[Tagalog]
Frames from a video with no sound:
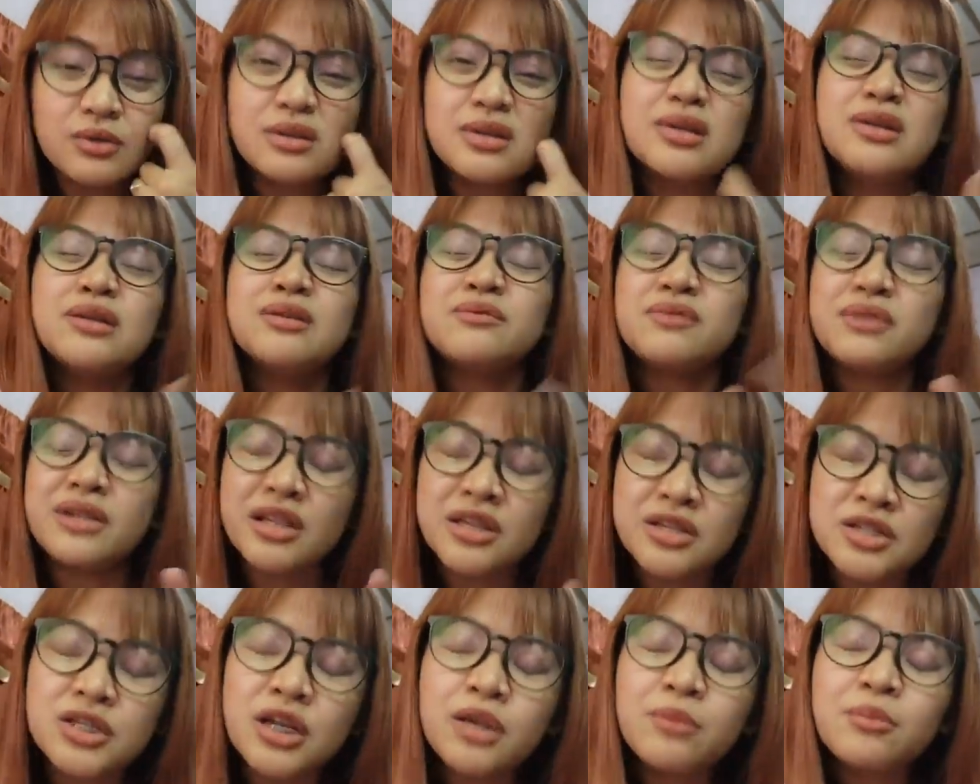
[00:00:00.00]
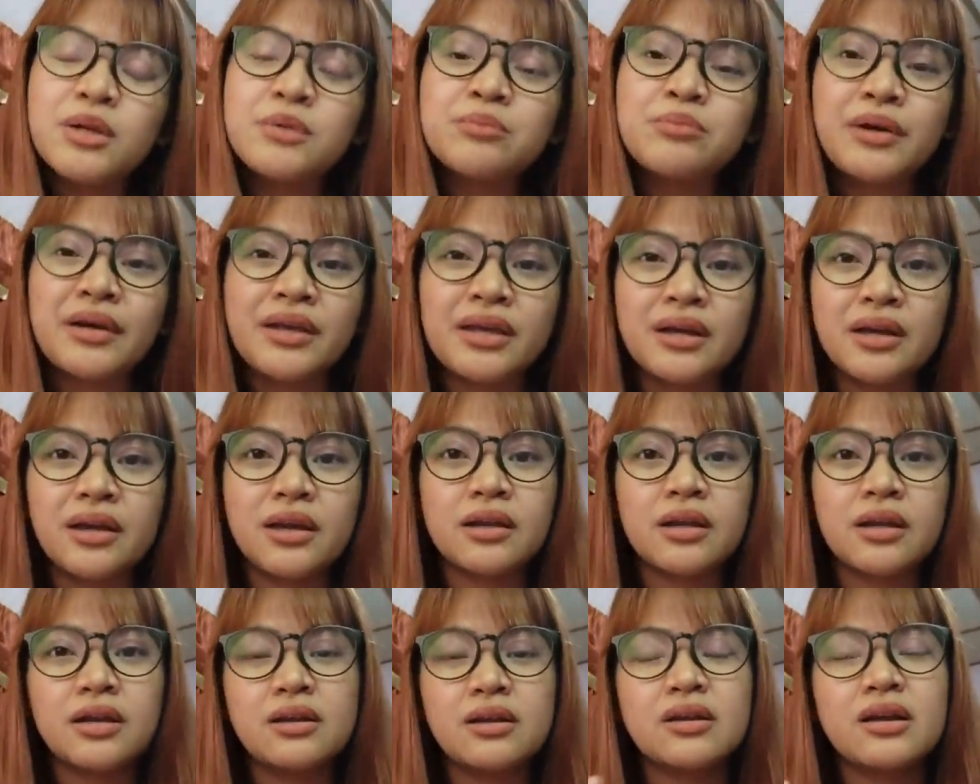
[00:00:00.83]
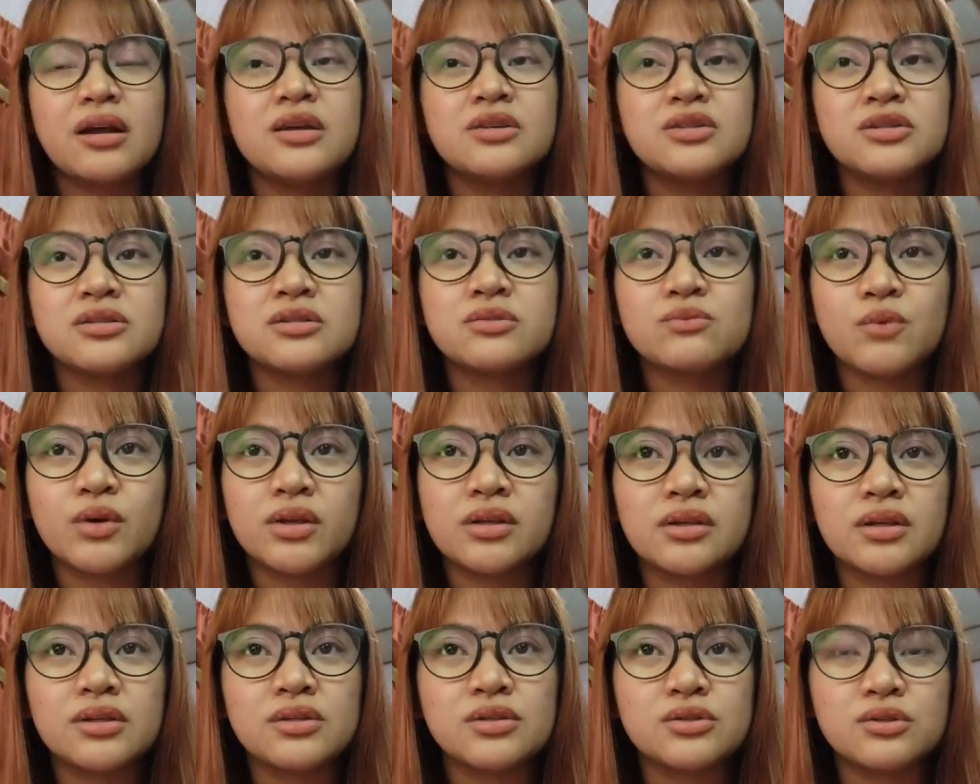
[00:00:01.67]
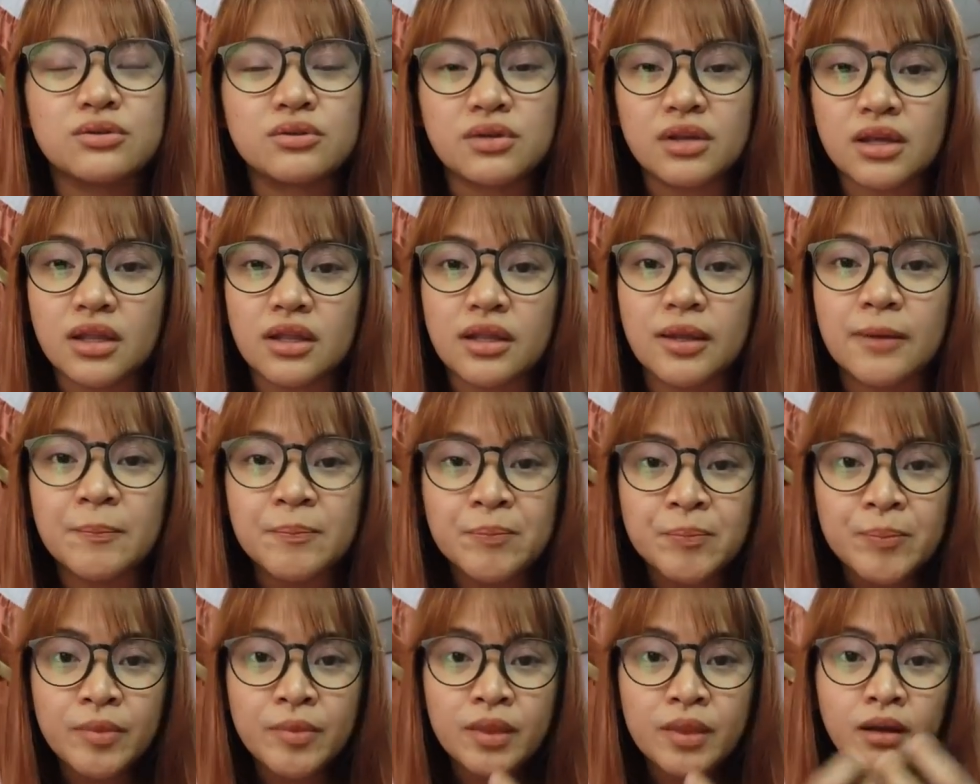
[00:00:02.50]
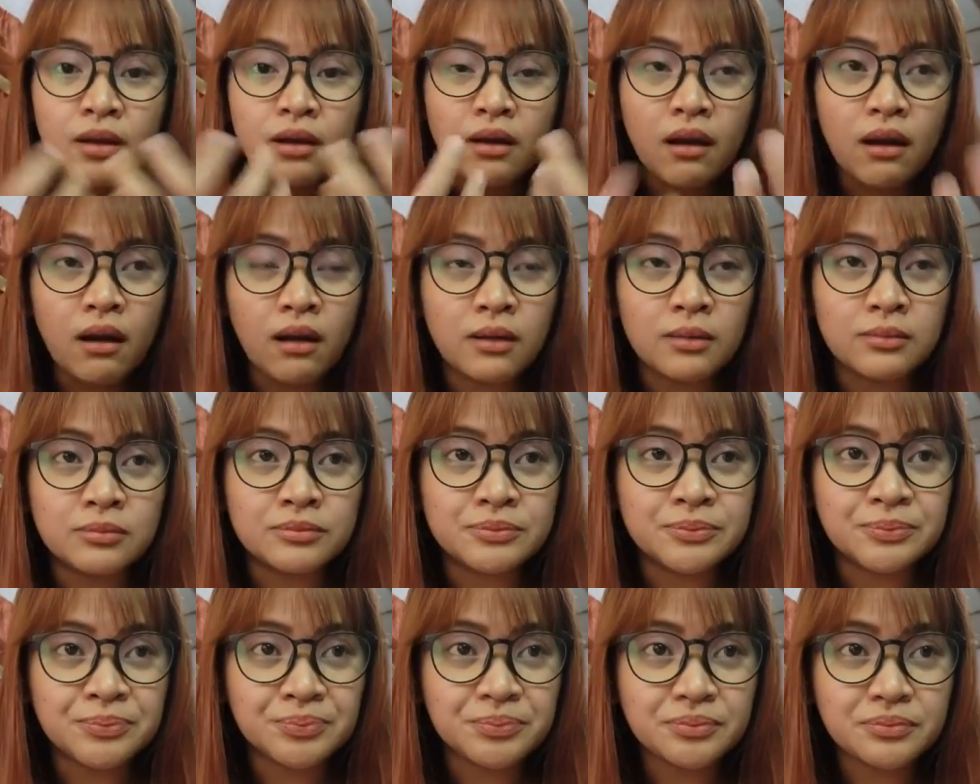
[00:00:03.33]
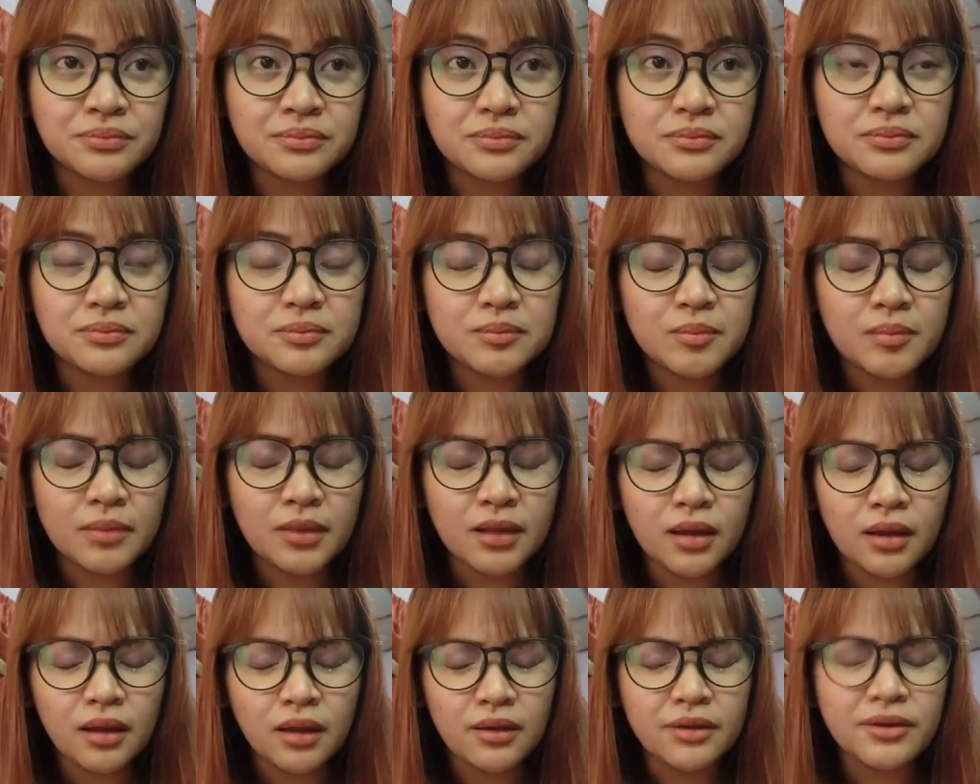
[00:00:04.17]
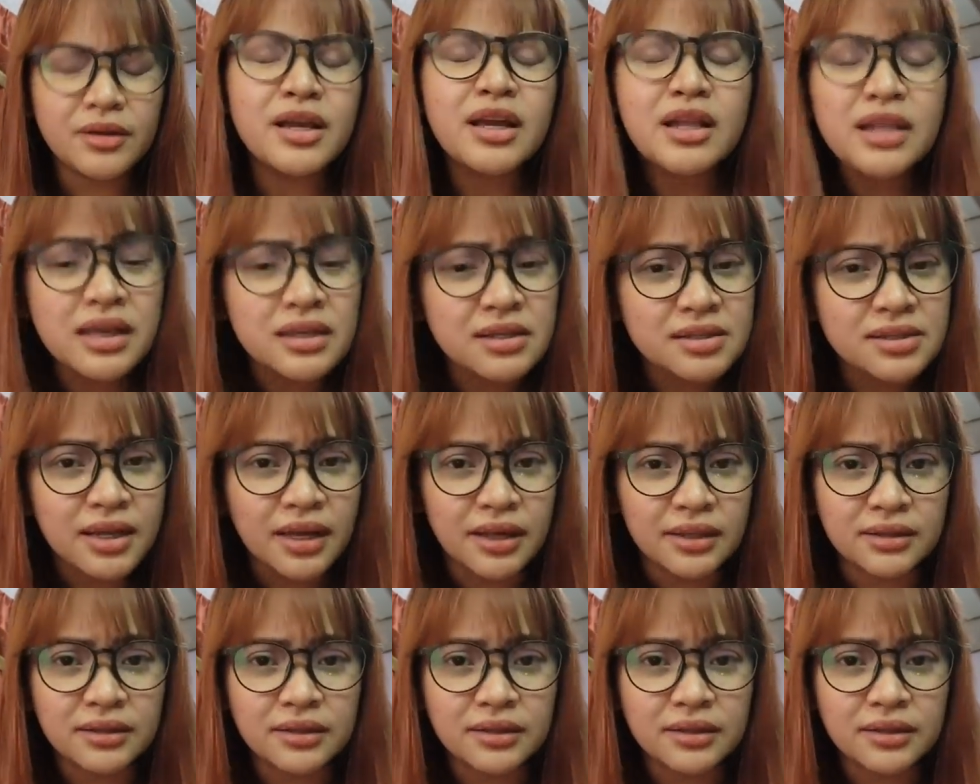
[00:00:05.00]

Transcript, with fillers: E, cliche man pakinggan, I, I just want us to really um, realize that